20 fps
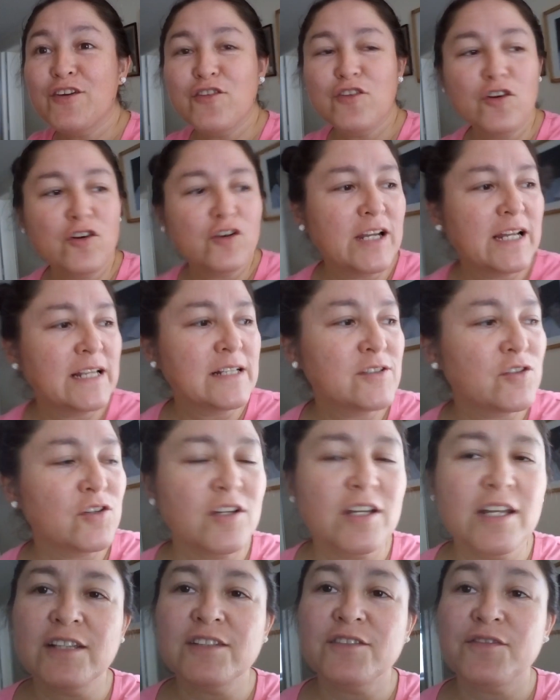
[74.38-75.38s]
Y yo,
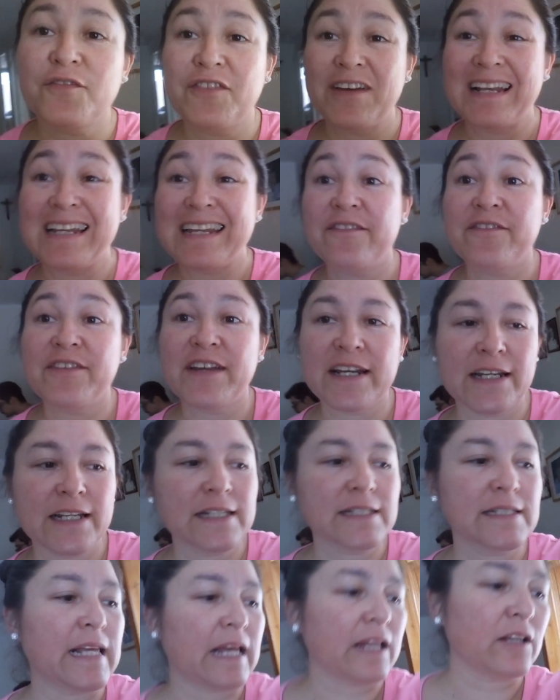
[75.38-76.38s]
corazones. Feliz
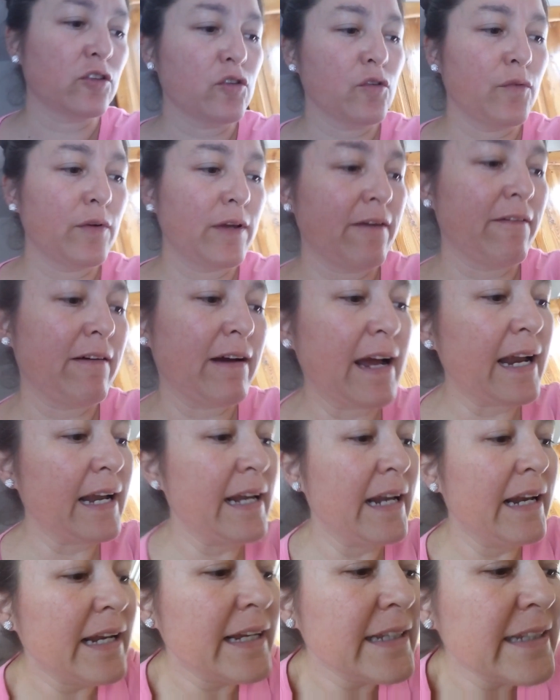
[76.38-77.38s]
Viernes Santo. Voy a
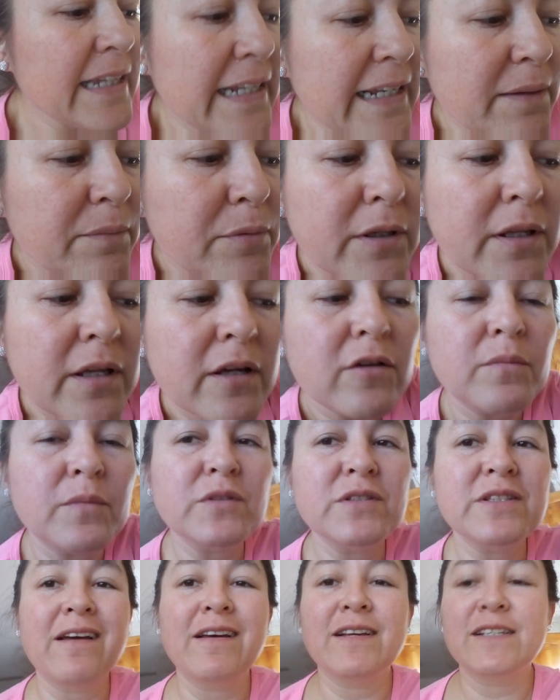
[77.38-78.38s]
bajarla a la tele porque,
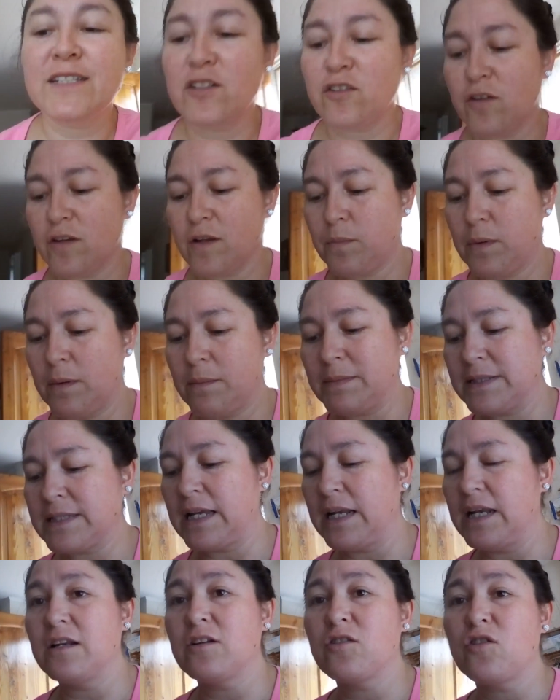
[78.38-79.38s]
como saben, si no, después me
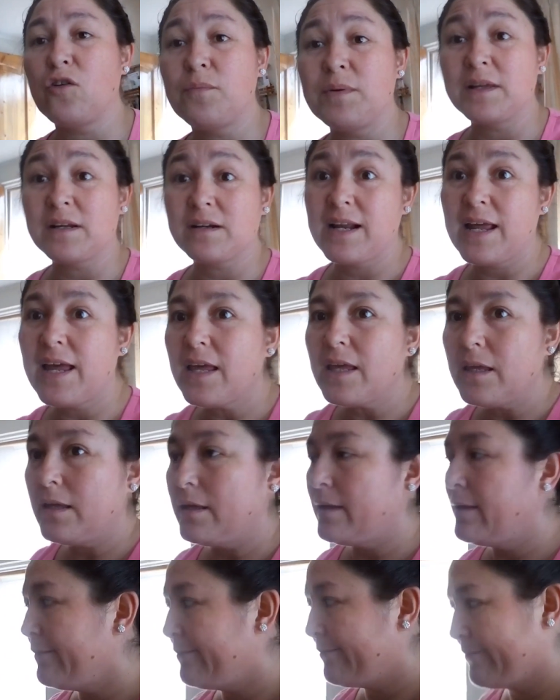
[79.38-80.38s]
sale el copyright
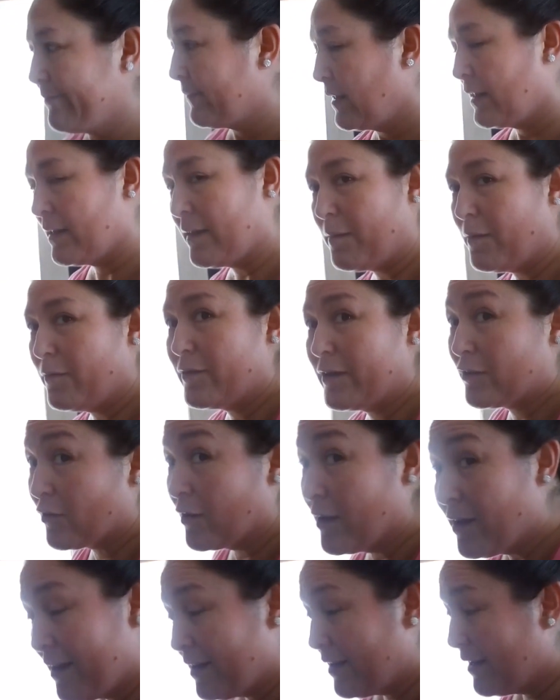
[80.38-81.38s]
y estamos
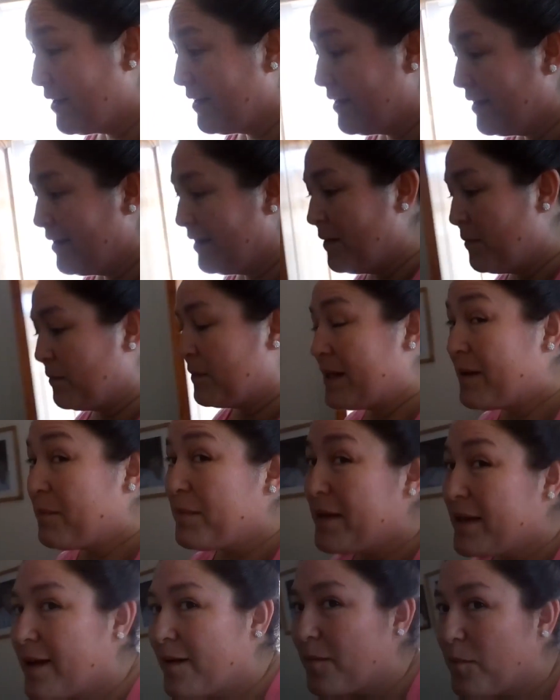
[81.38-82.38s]
fritos
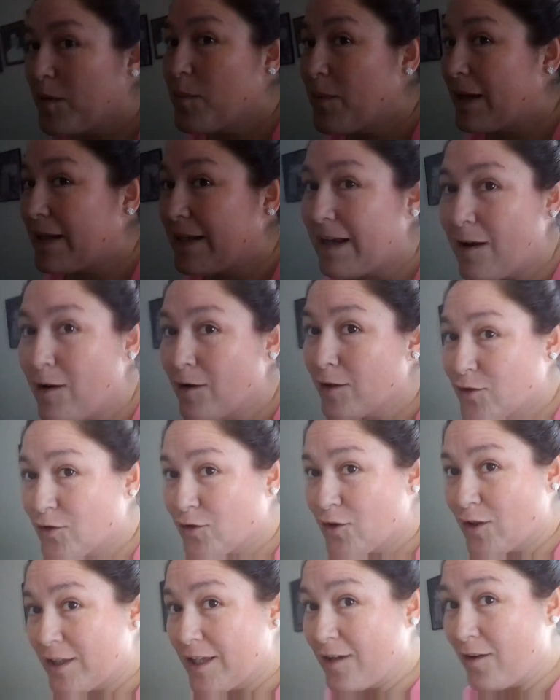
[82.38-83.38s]
Miren mi, peinado
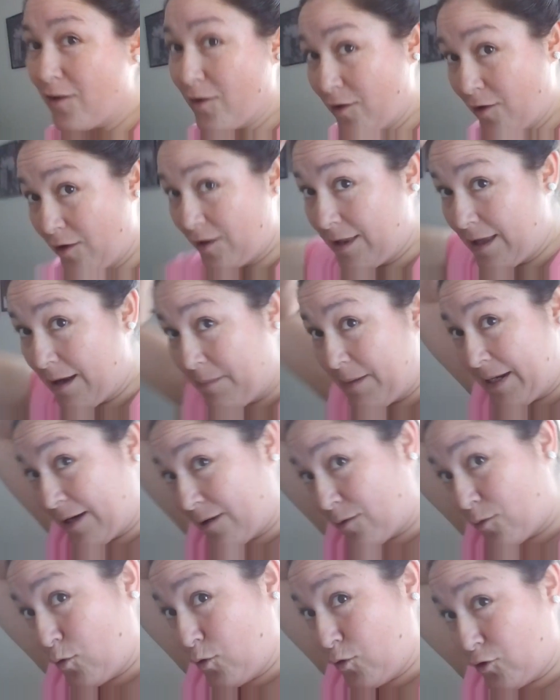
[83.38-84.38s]
exótico de hoy día.
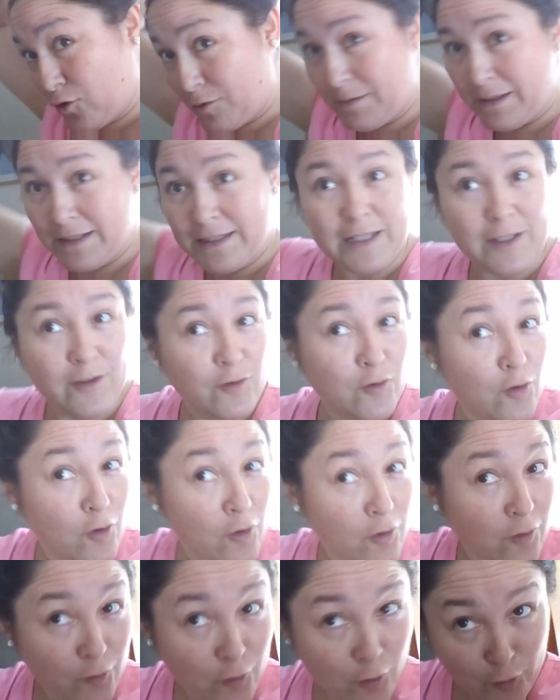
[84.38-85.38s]
Miren, un
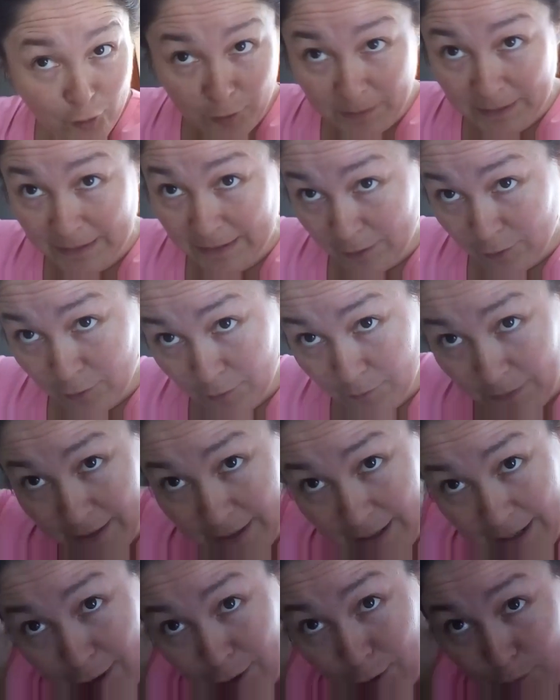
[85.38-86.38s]
tomatito, dos tomatitos.
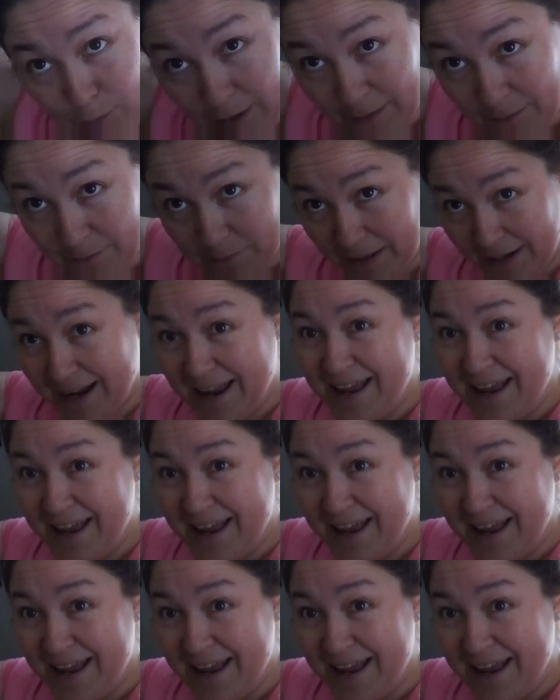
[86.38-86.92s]
¿Ven? Ahí lo pueden ver.